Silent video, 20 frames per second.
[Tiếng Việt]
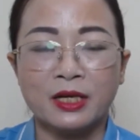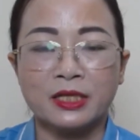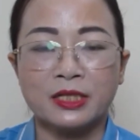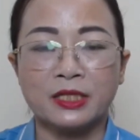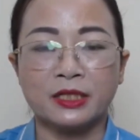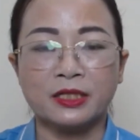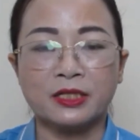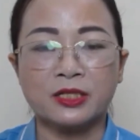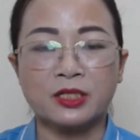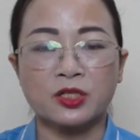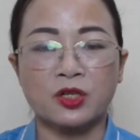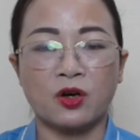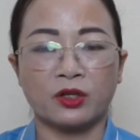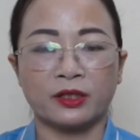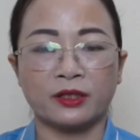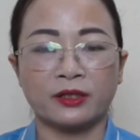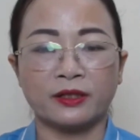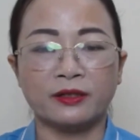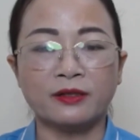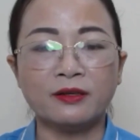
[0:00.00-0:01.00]
Những giọt
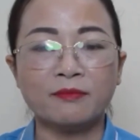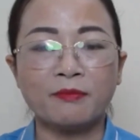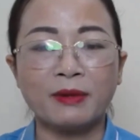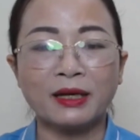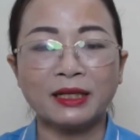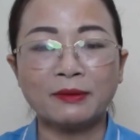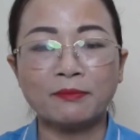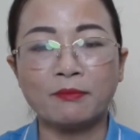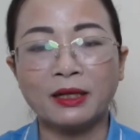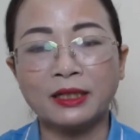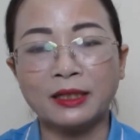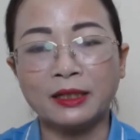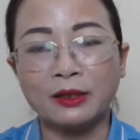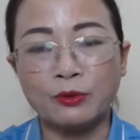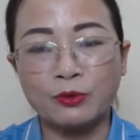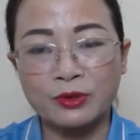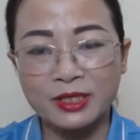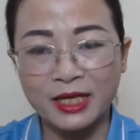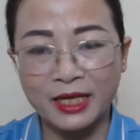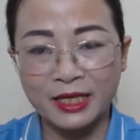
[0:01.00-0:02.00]
nước mắt bắt
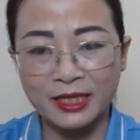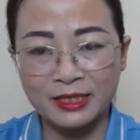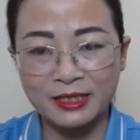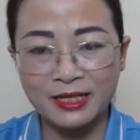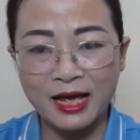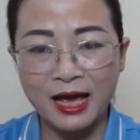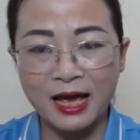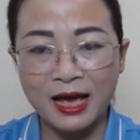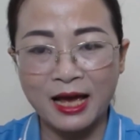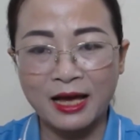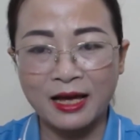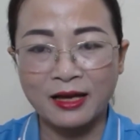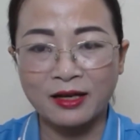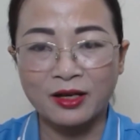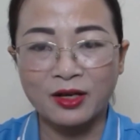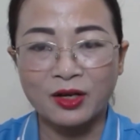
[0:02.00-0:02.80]
đầu chảy ra.